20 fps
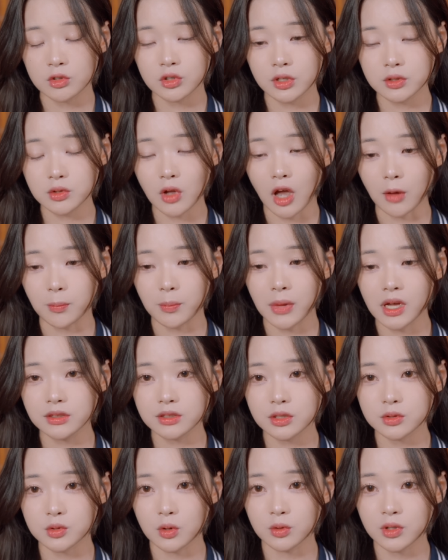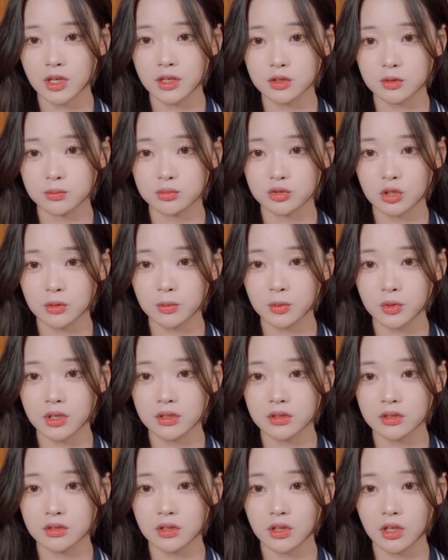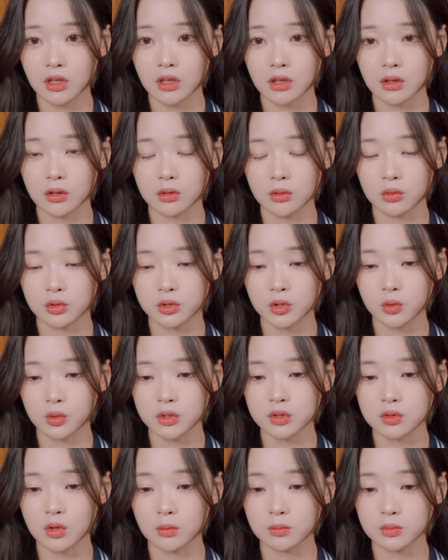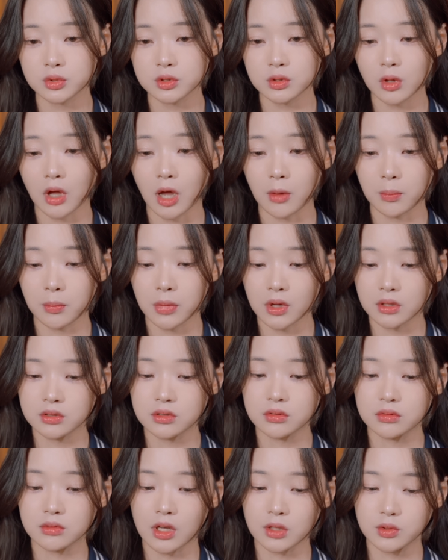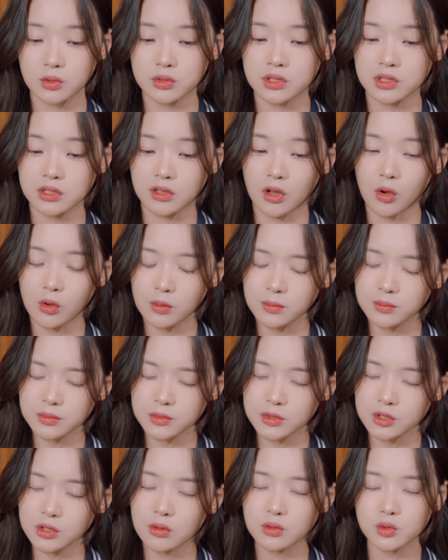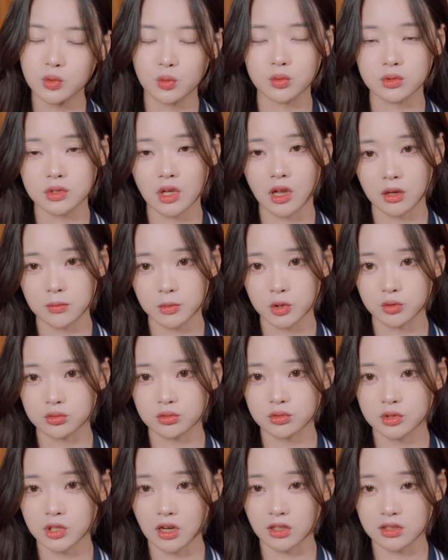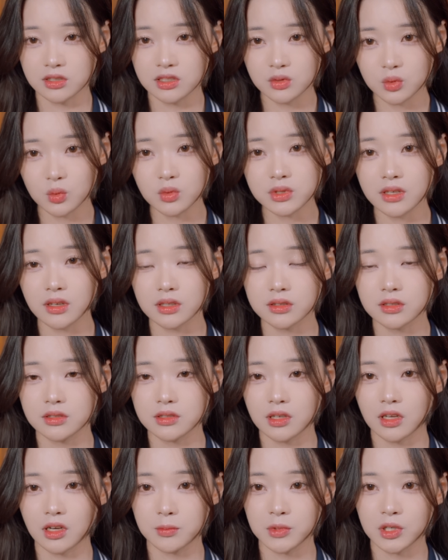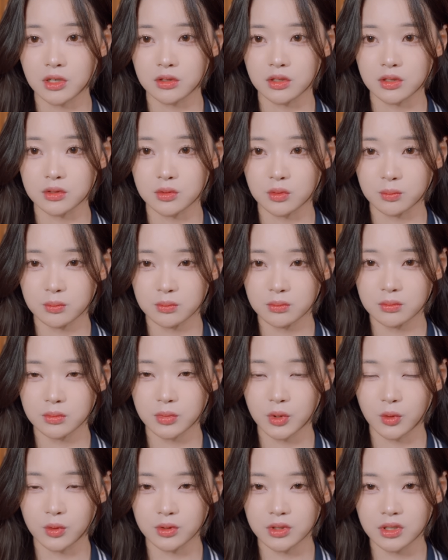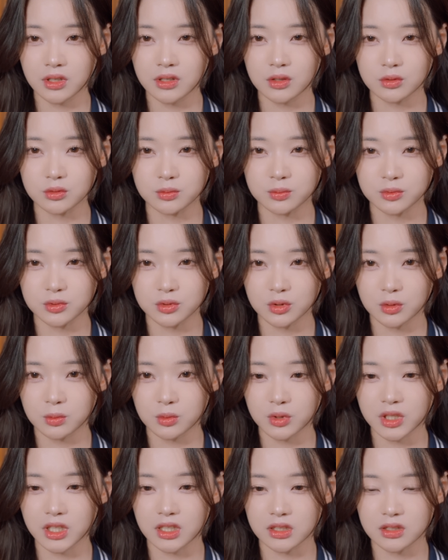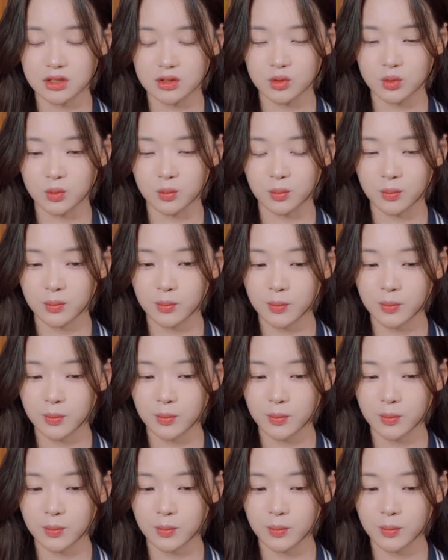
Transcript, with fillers: 그래서 아빠한테 전화해서 물어보라 했는데 여기 오기 전부터 아빠는 아저씨가 엄청 좋은 사람이고 자기 친동생 같은 사람이라 그래서 변태냐고 물어보기가 좀